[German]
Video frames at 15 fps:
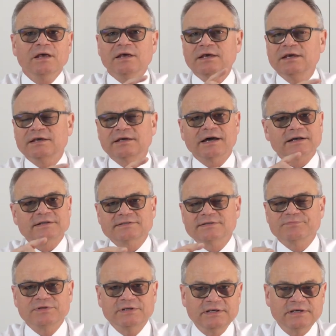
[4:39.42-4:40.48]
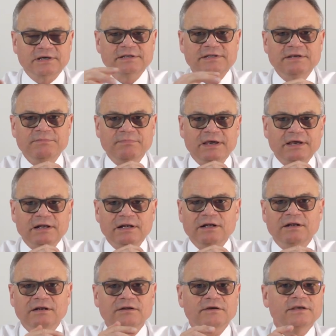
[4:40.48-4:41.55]
ich akzeptiere die
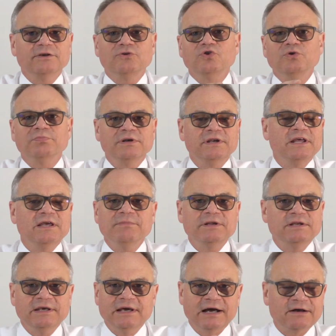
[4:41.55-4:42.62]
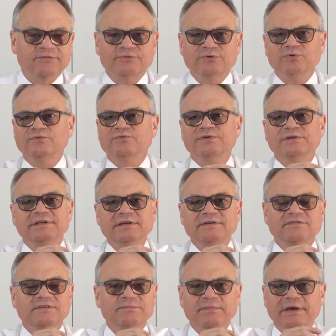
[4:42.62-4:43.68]
Mängel, ich übernehme die Haftung für
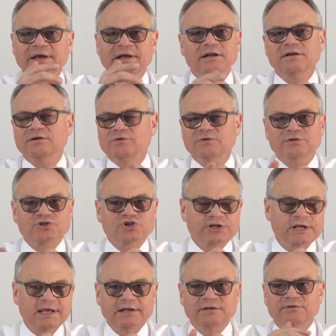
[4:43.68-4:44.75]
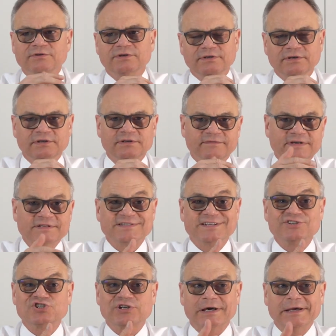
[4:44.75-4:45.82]
diese Mängel oder Schäden oder irgendwas,
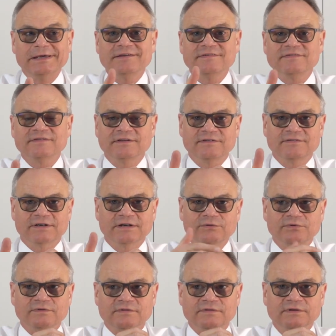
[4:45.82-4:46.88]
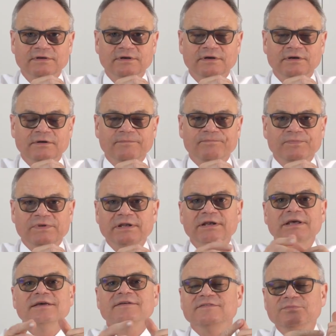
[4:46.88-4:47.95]
dann streichen Sie das raus.
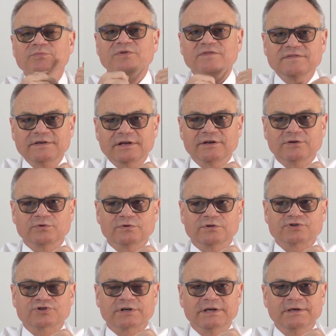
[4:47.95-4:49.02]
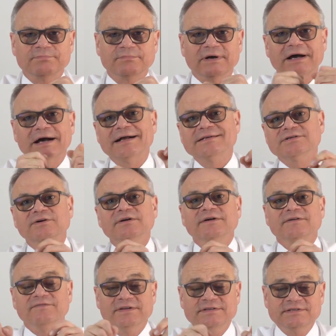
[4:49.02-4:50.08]
Denn Sie müssen es ja nicht unterschreiben. Also,
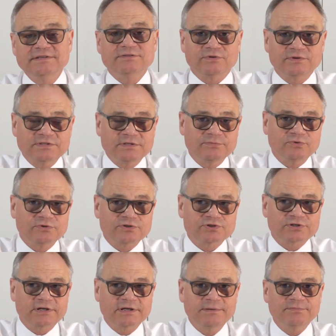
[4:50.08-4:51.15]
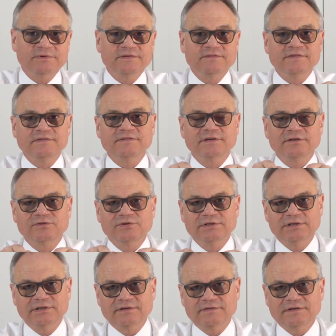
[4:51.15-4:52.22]
wenn Sie es trotzdem unterschreiben, dann sind Sie natürlich
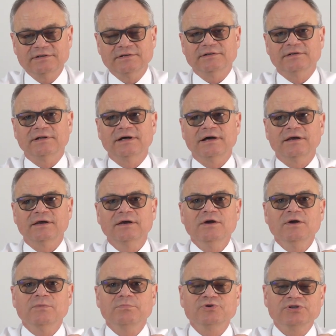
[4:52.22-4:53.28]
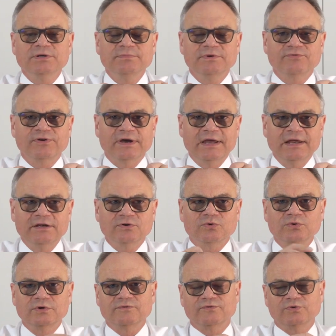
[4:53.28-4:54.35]
jederzeit in der Lage, bestimmte
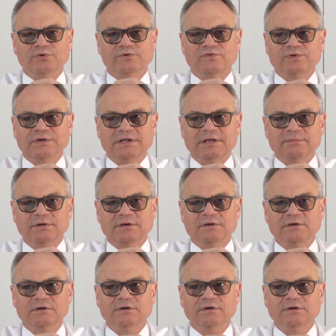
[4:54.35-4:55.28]
Veränderungen vorzunehmen.